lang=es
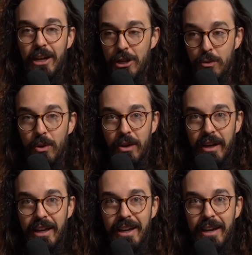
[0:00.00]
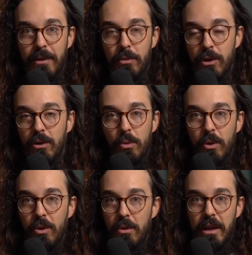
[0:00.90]
y hubo, eh, bueno,
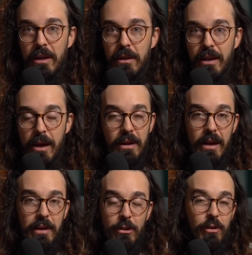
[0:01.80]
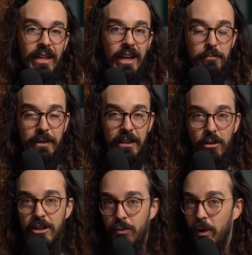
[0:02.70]
hubo eh, la, la mayoría de las
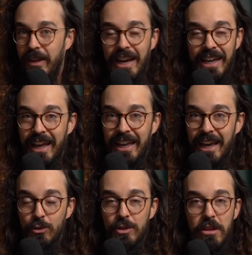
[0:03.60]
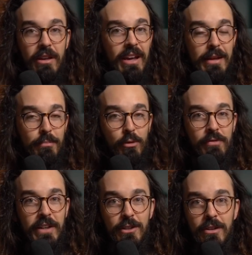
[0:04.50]
peticiones fue de la Liga de la Justicia y de Pulp
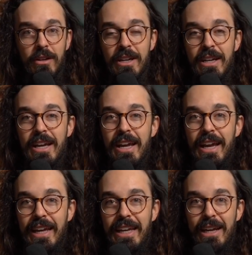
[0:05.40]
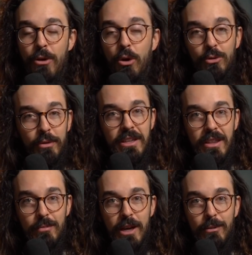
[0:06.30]
Fiction y luego en Twitch
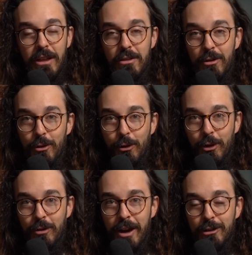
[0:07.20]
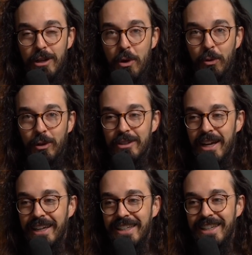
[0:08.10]
hicimos la votación y ocurrió una cosa muy curiosa
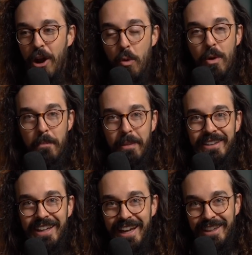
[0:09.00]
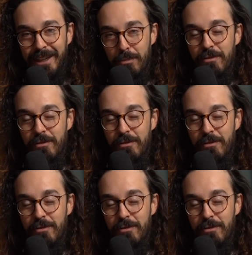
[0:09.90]
y es que hubo empate entre Pulp